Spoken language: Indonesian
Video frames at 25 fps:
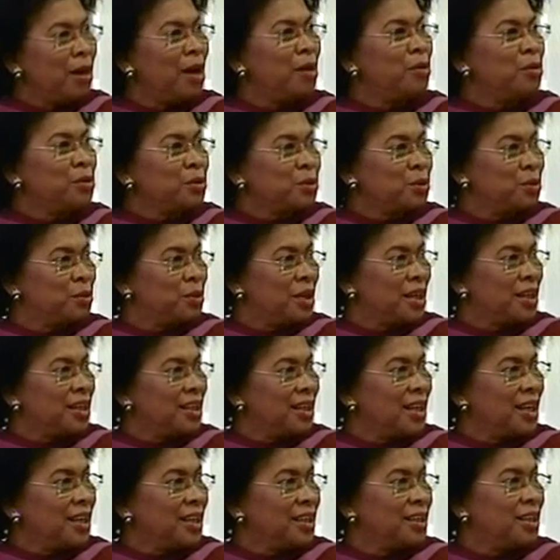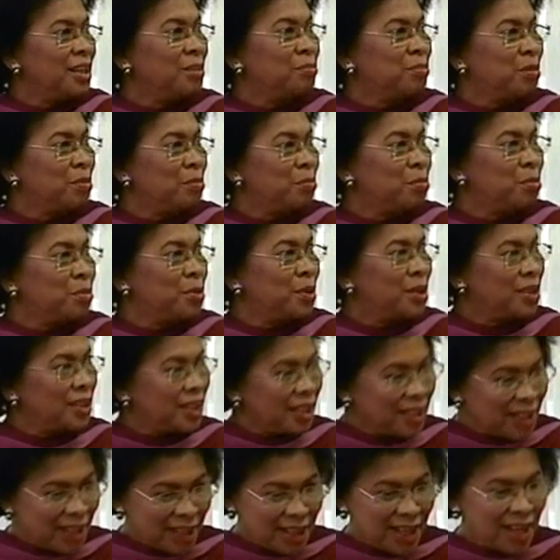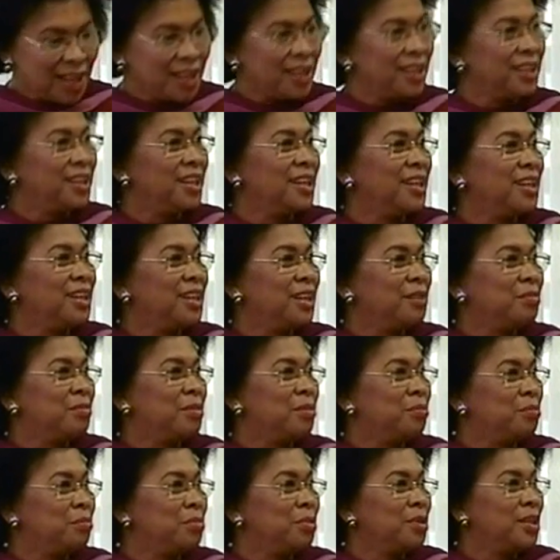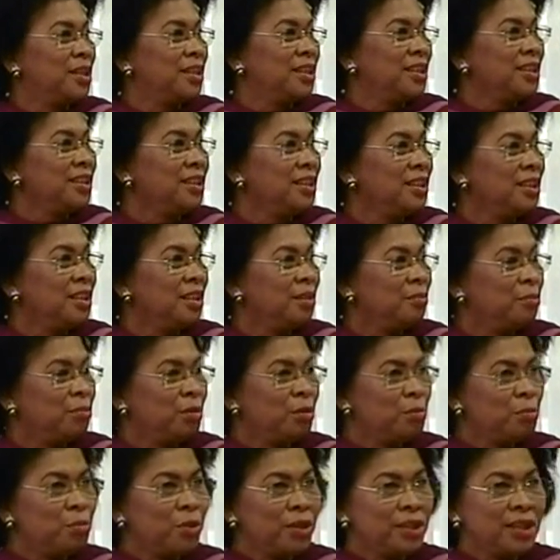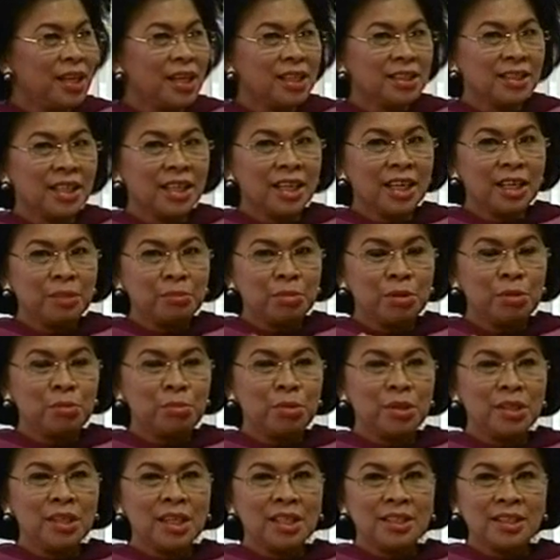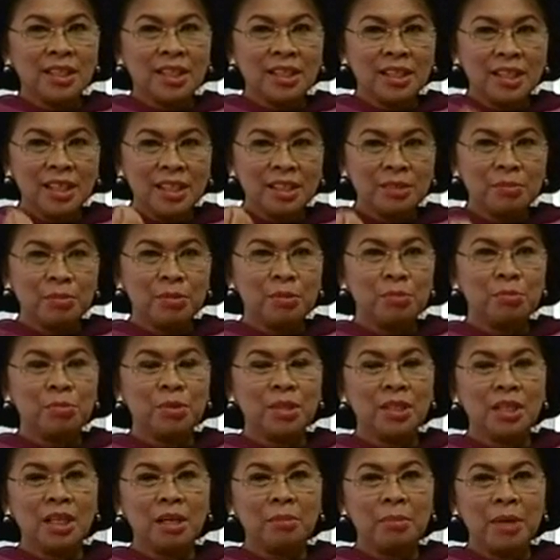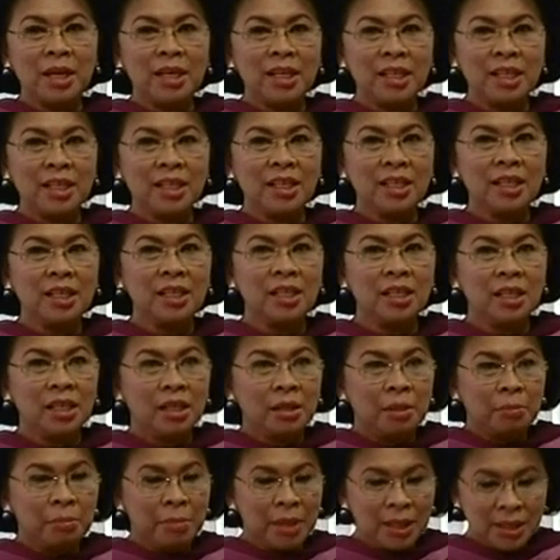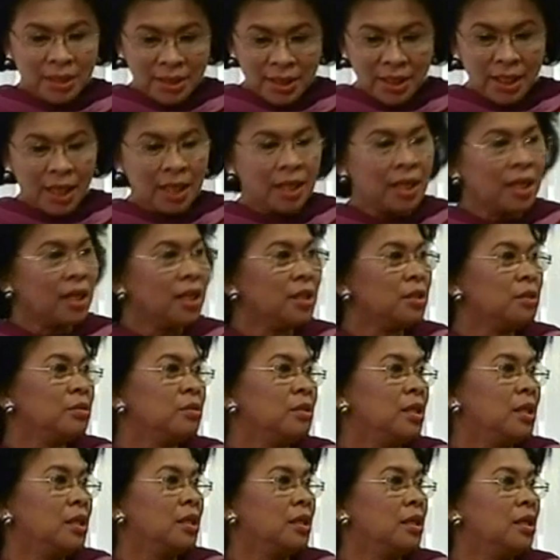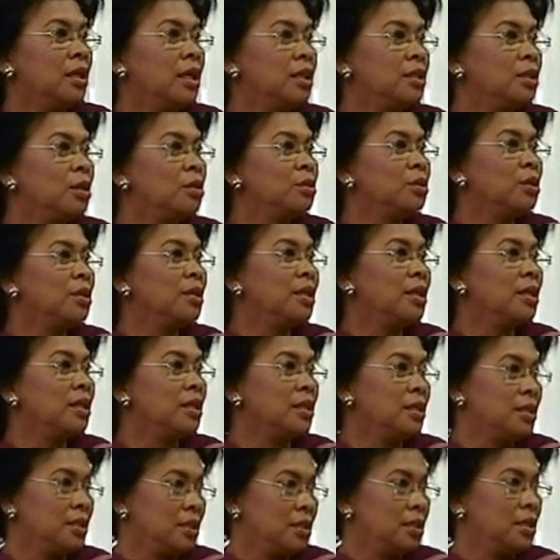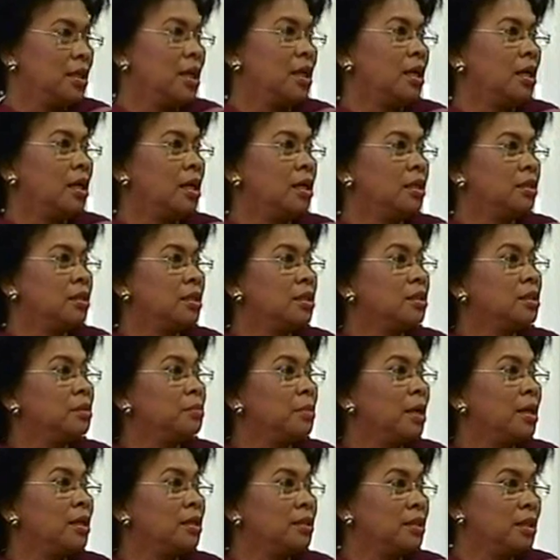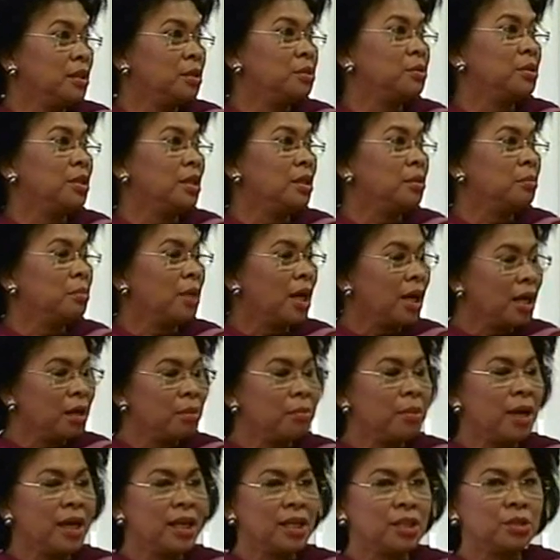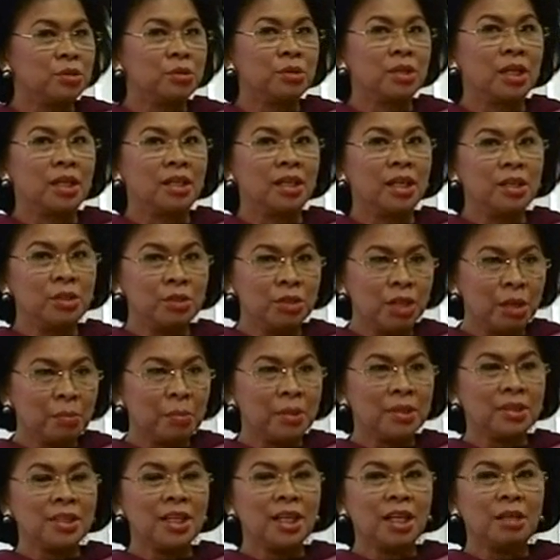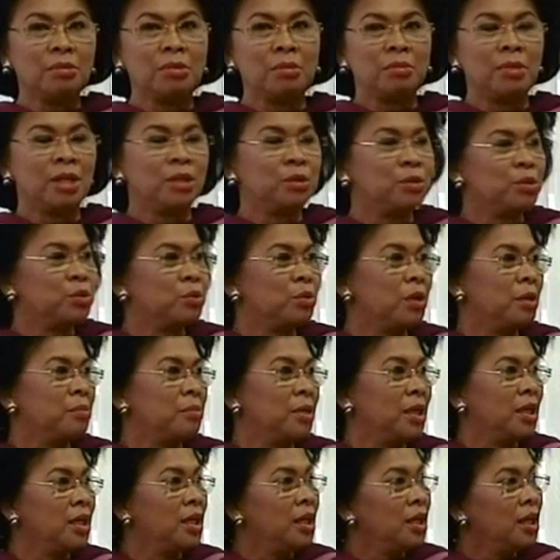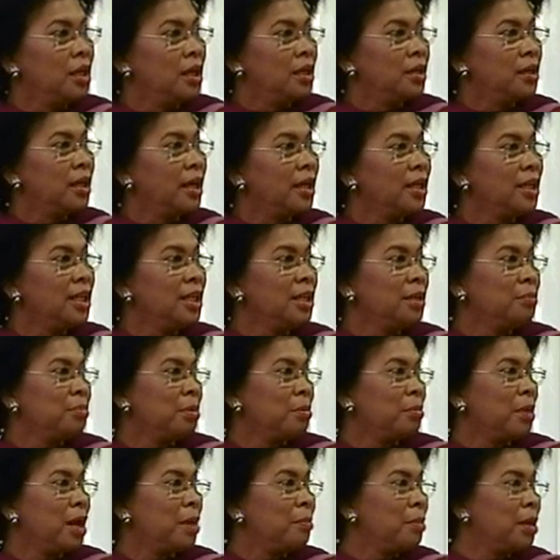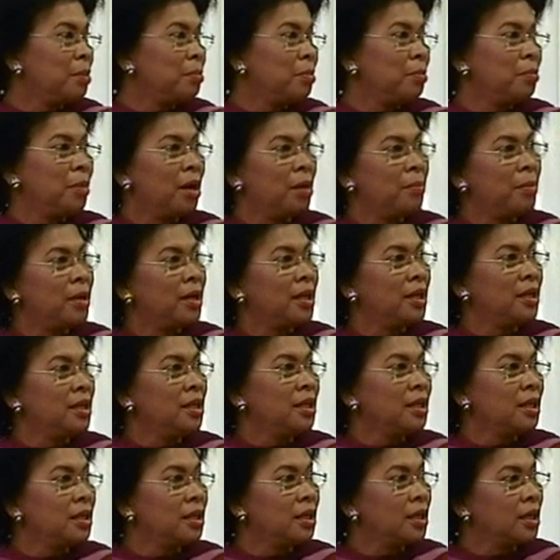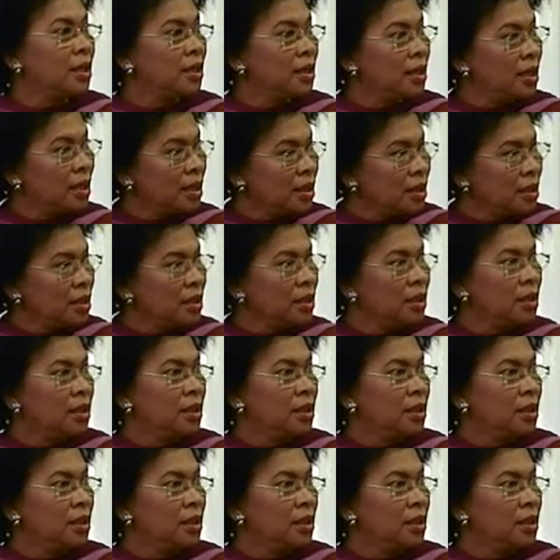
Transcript: bagus loh laki-laki dan perempuan, anak laki dan anak perempuan ya. Hmm perempuan yang sehat perempuan yang cerdas perempuan yang mandiri pasti anaknya juga nggak jauh-jauh dari eh, tersebut hal itu ya hmm. akan baik juga dan juga pasti akan membantu suami. Hmm. Nah ini pemahaman-pemahaman ini kadang-kadang